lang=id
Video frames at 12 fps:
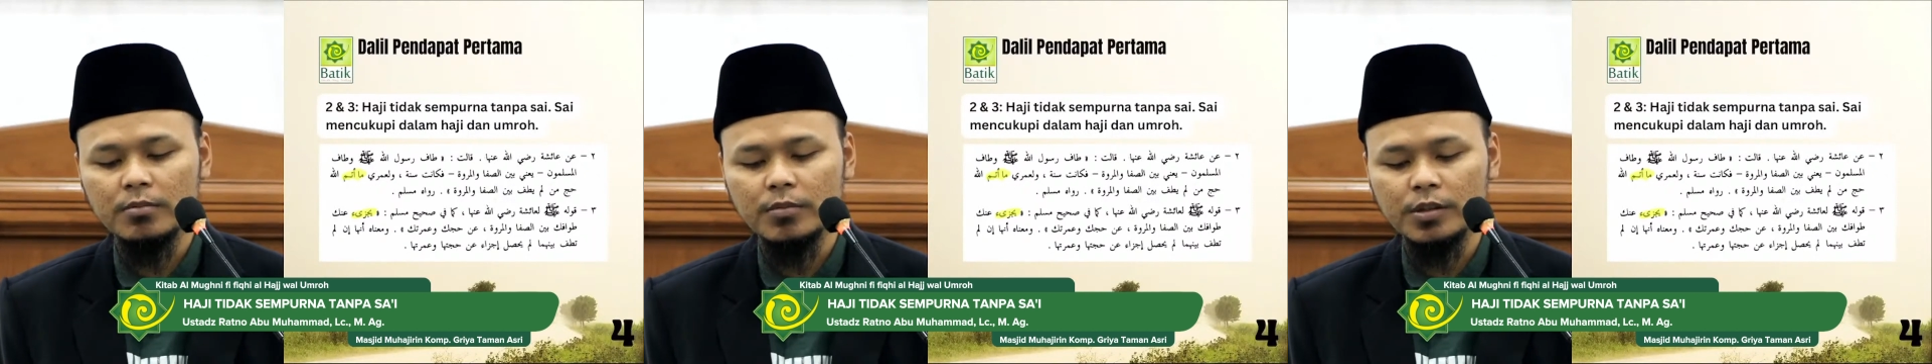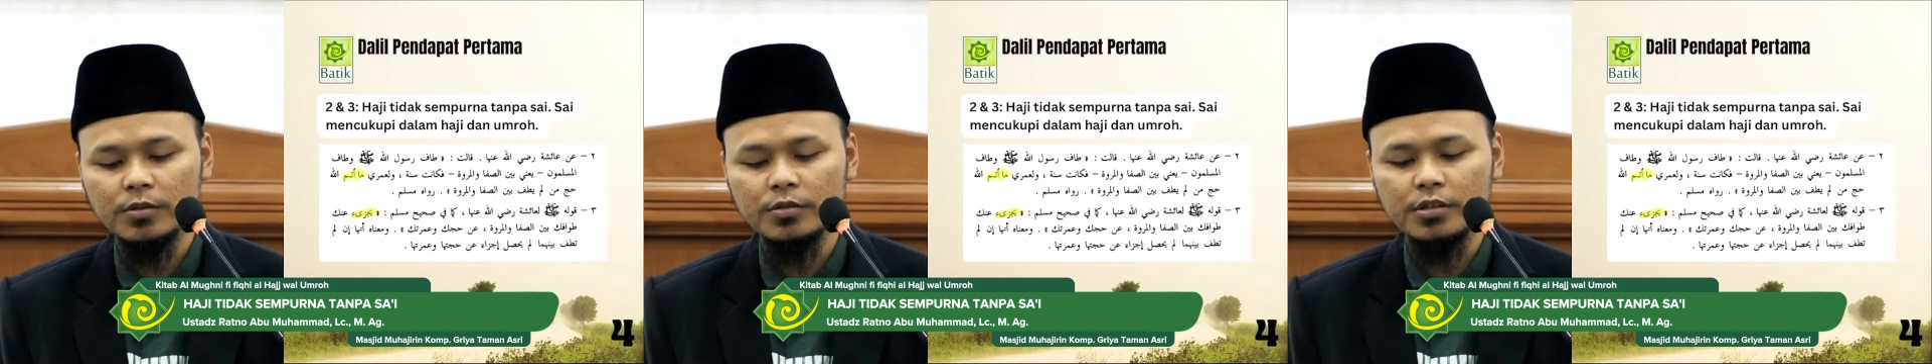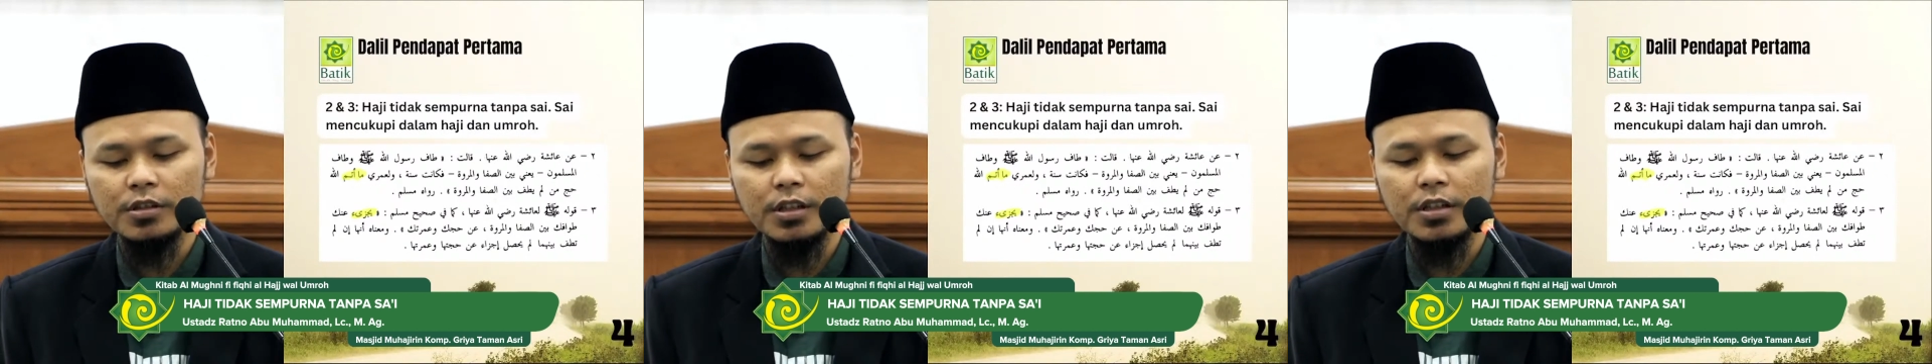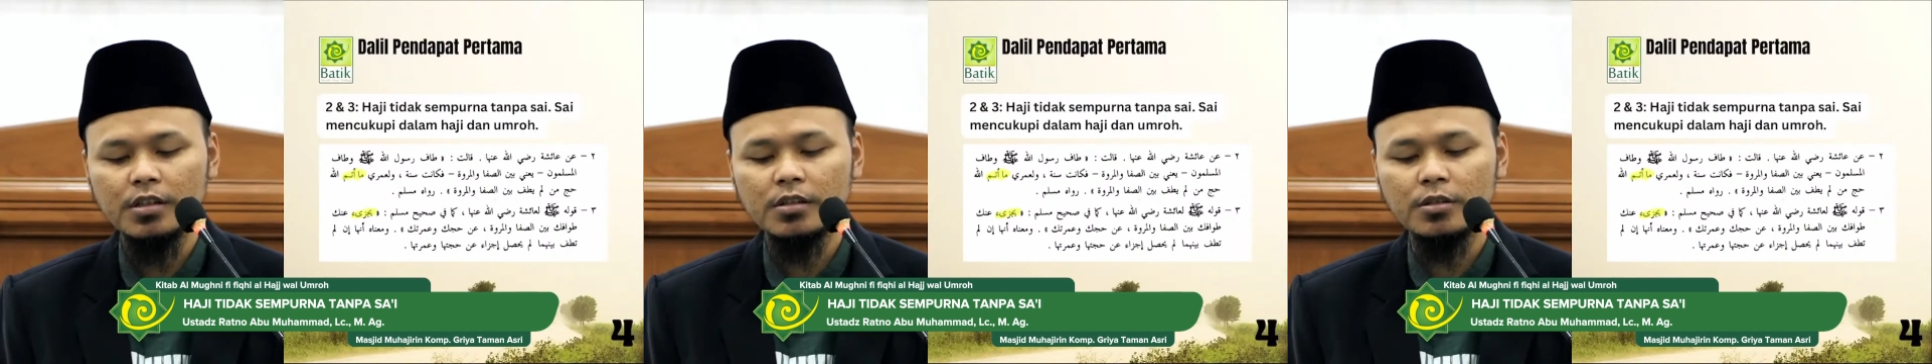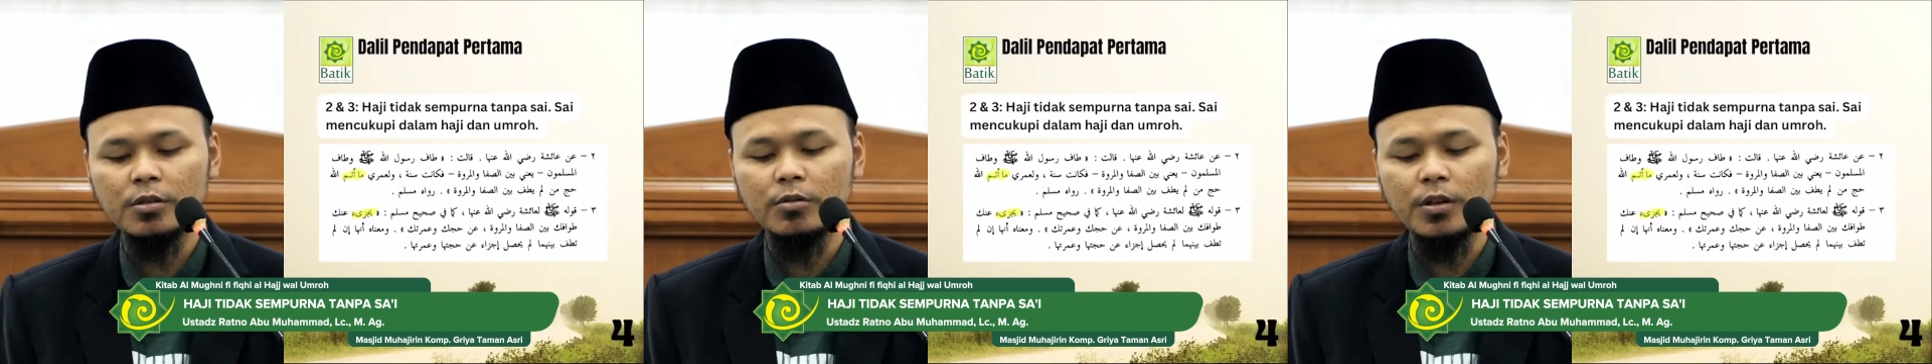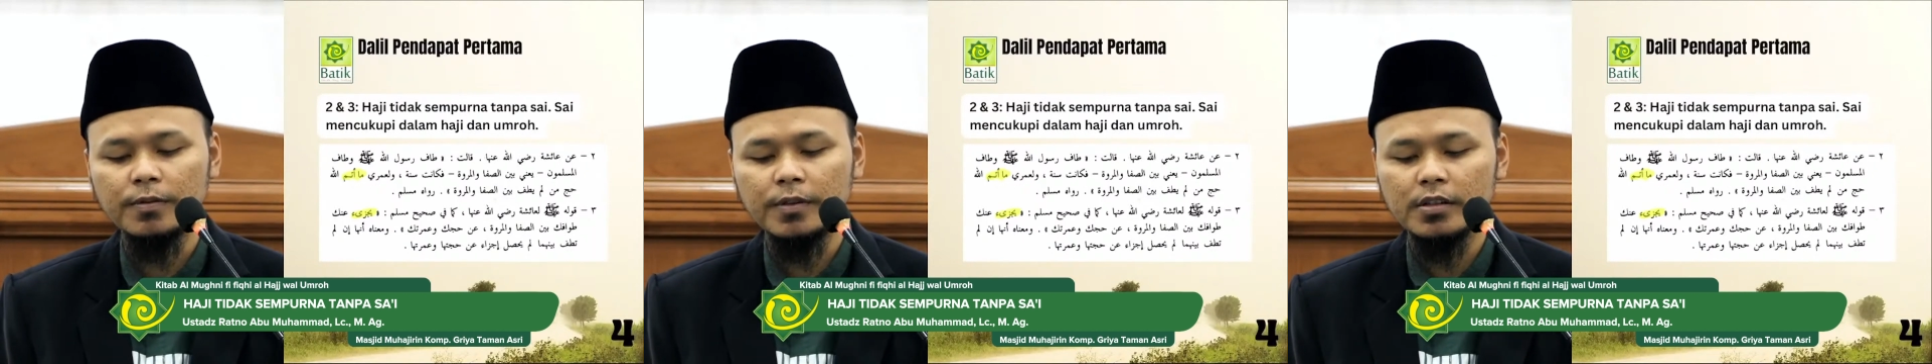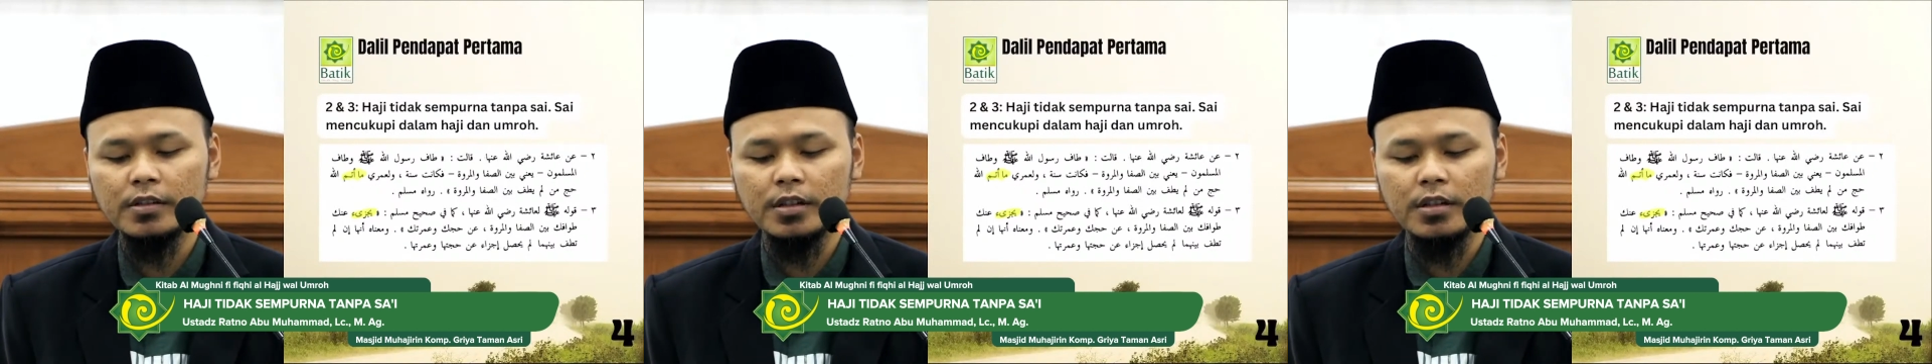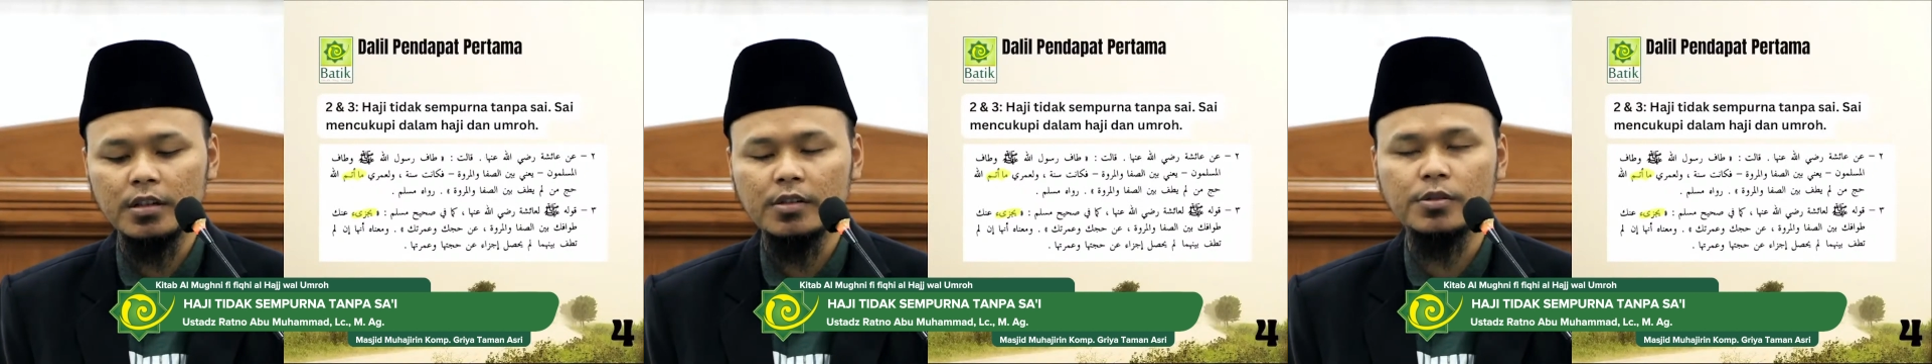maksudnya tawaf
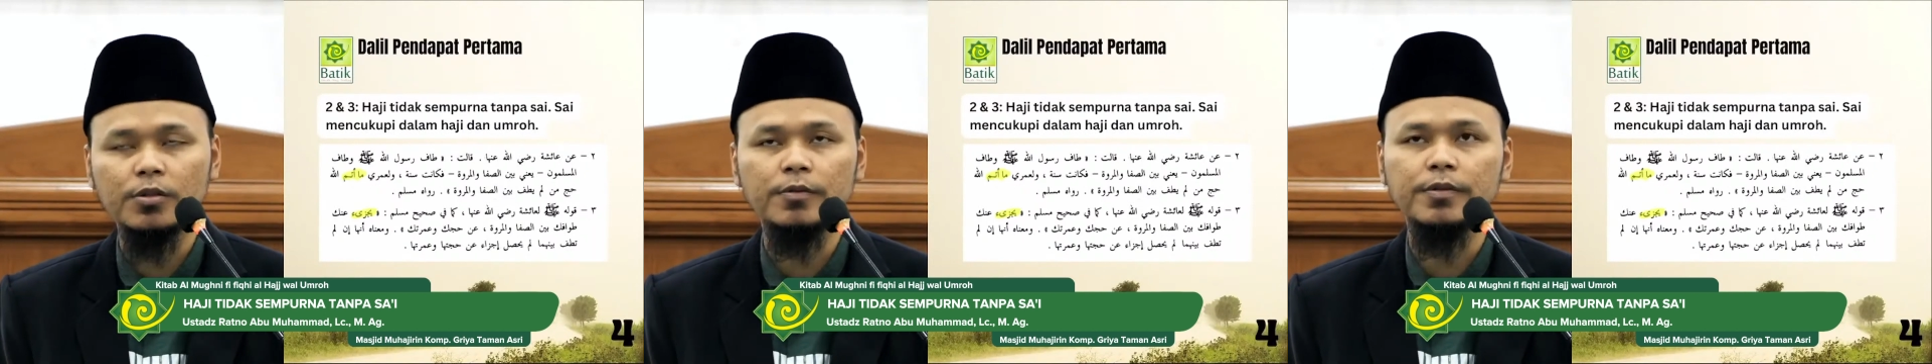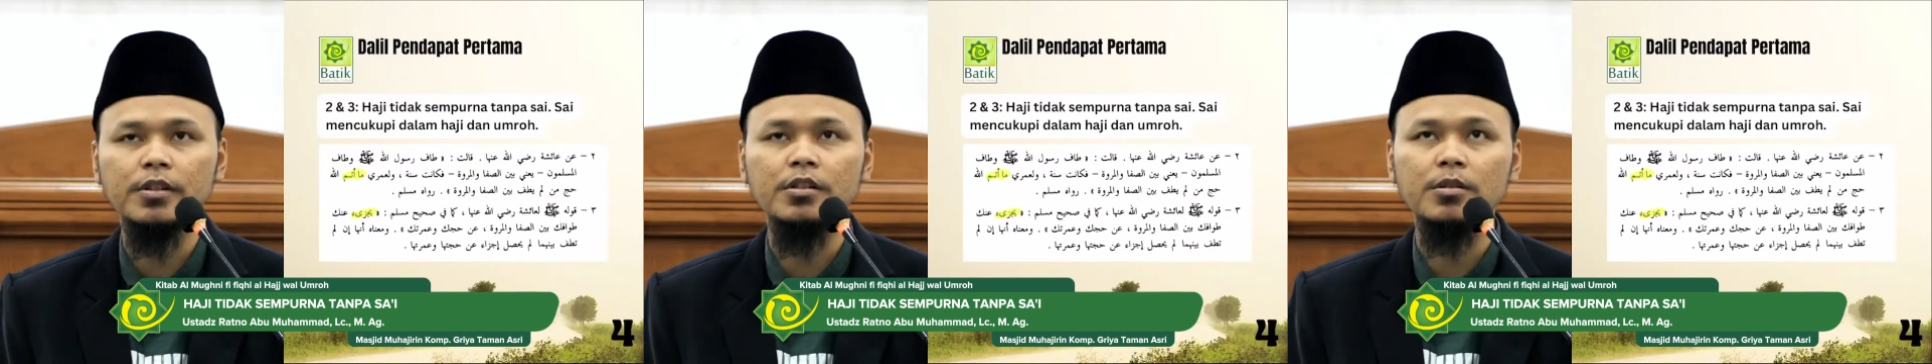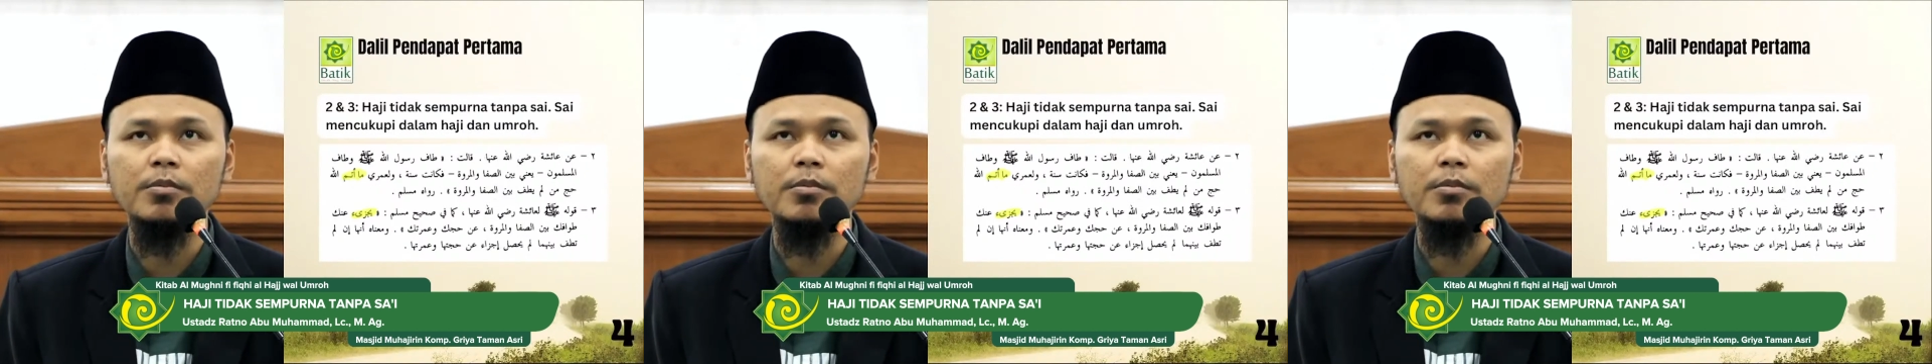antara sofa dan